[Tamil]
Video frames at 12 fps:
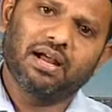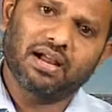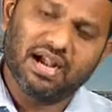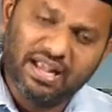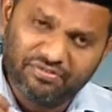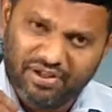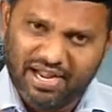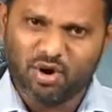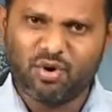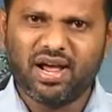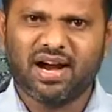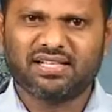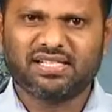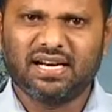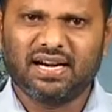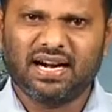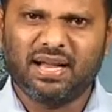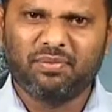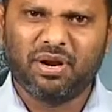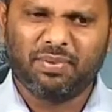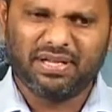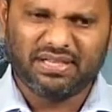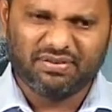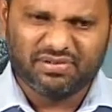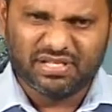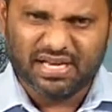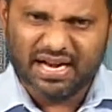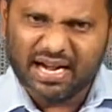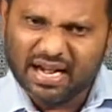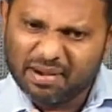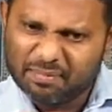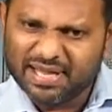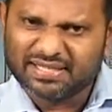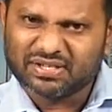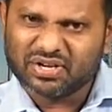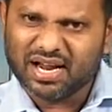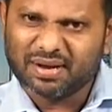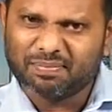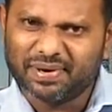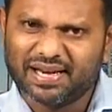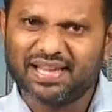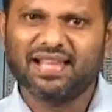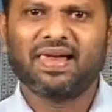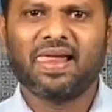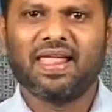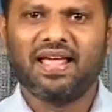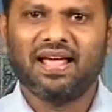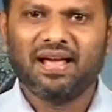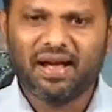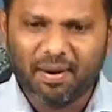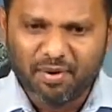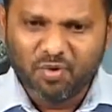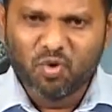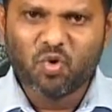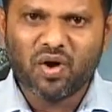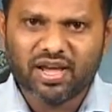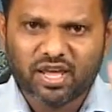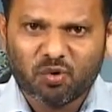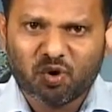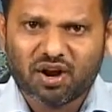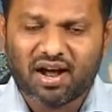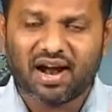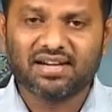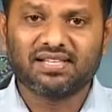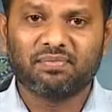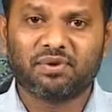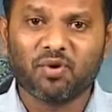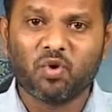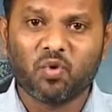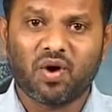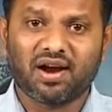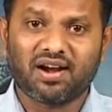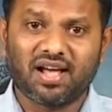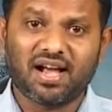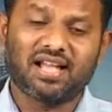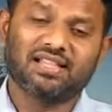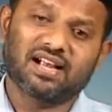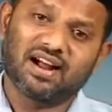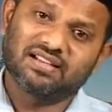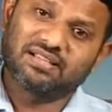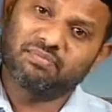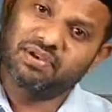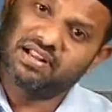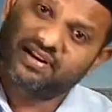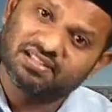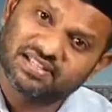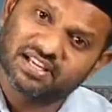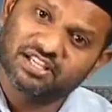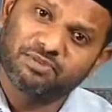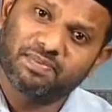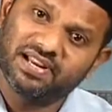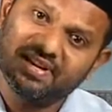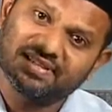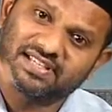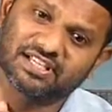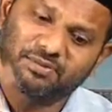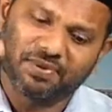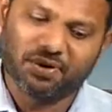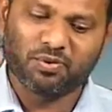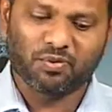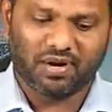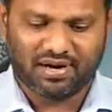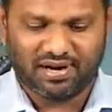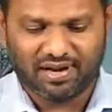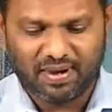கலீஃபாக்களுடைய ஆட்சியில் நடைமுறைப்படுத்திய விஷயங்கள் எல்லாம் எக்ஸ்ட்ராக்ட் பண்ணி அப்படி உருவாக்கி ஒரு கான்செப்டே உருவாக்குனாங்க அந்த கான்செப்ட்ல ரிசர்ச் பண்ணி ரிசர்ச் பண்ணி உருவாக்குனாங்க